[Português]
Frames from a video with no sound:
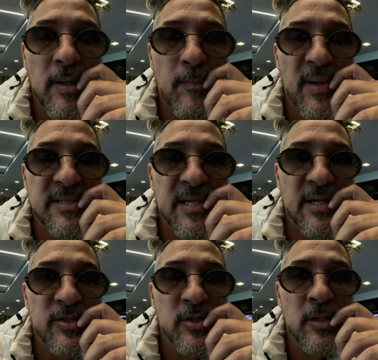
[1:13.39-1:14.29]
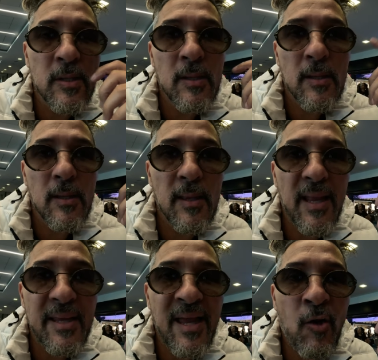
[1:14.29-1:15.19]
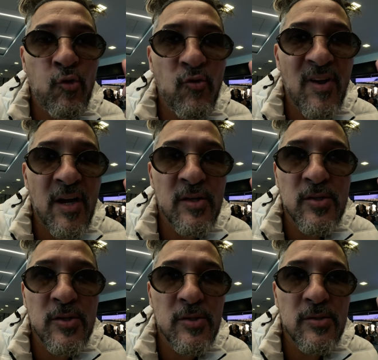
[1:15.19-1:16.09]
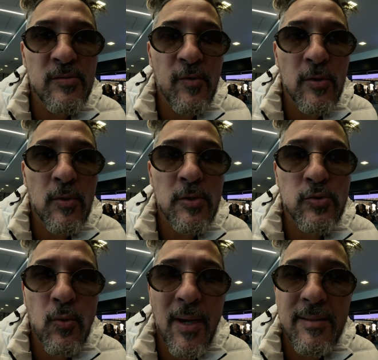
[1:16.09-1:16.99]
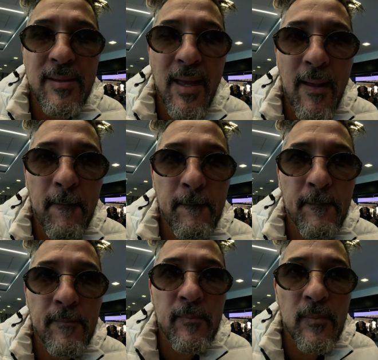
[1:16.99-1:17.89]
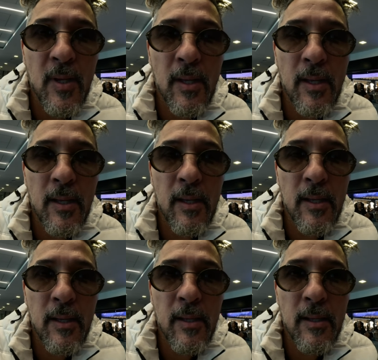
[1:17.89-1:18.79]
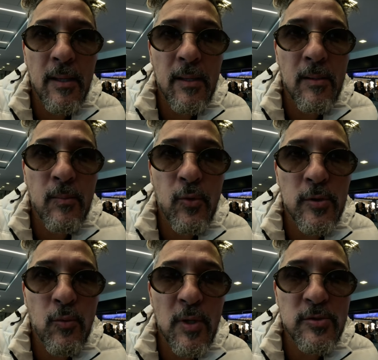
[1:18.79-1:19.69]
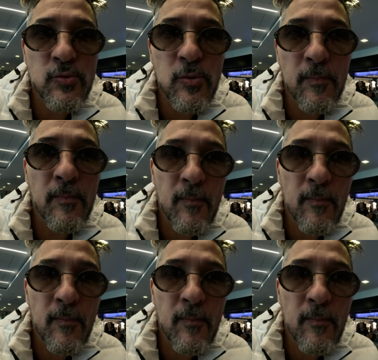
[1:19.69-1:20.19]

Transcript: Da passagem lá da rodoviária de, de Foz do Iguaçu até é, Porto Iguaçu.